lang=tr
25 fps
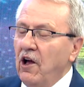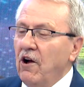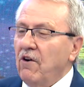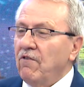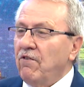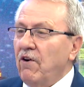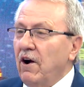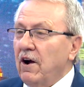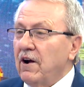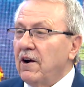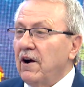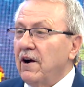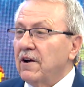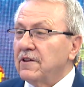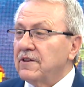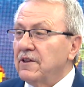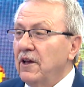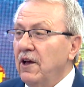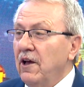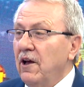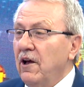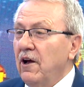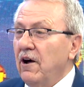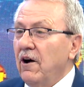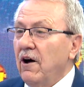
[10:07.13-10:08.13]
Fakat
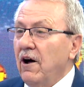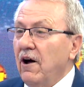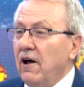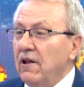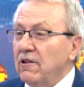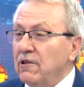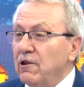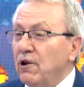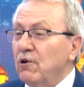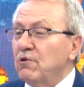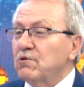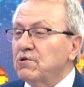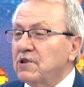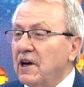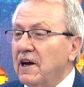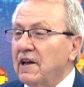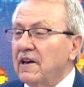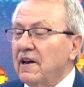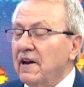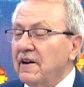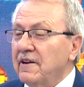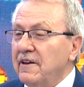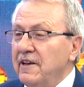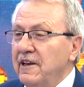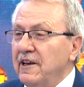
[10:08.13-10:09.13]
Allahu
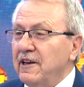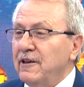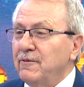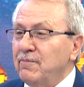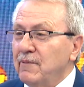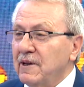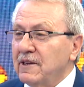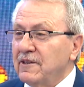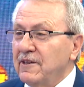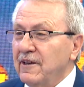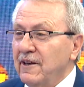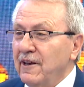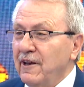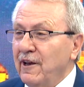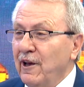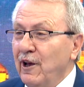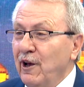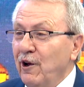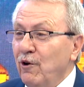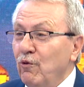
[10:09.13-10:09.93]
Teala'nın hikmeti